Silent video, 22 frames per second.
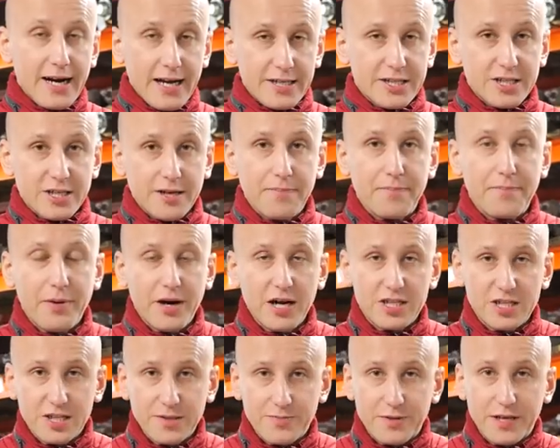Раньше
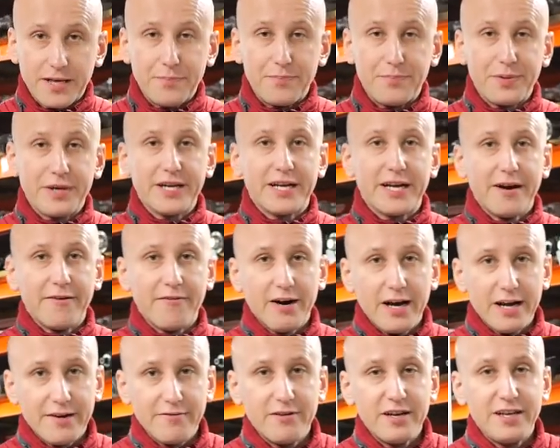по ошибке
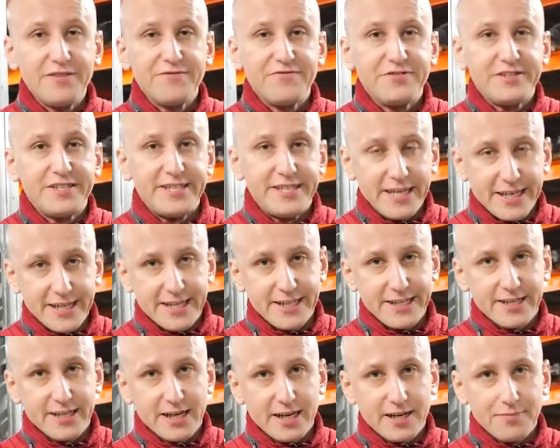приговаривали все
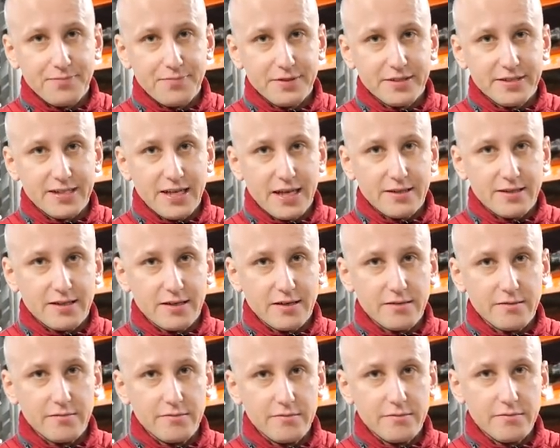гидрокомпенсаторы.